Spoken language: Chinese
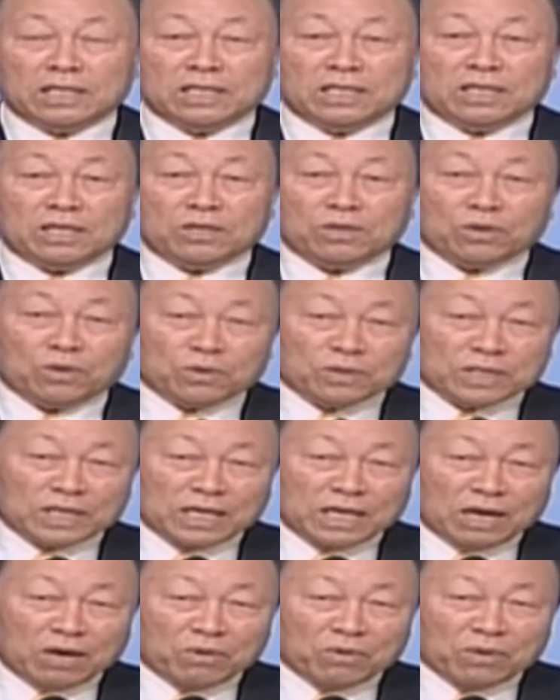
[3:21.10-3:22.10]
他们的儿
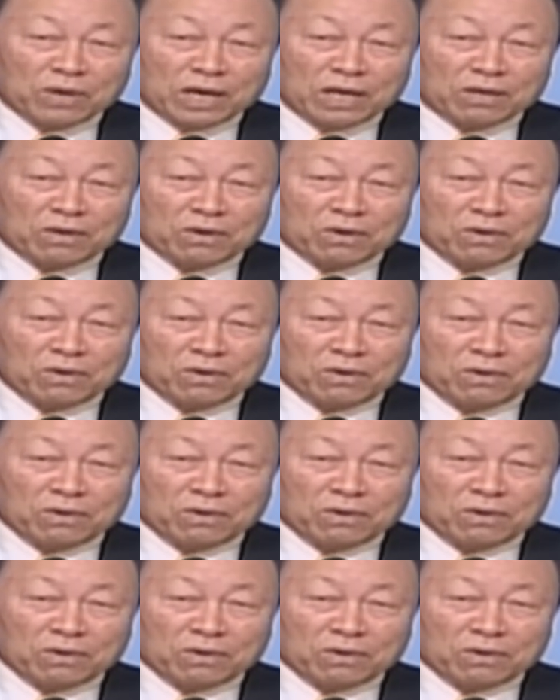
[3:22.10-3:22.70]
女都成了就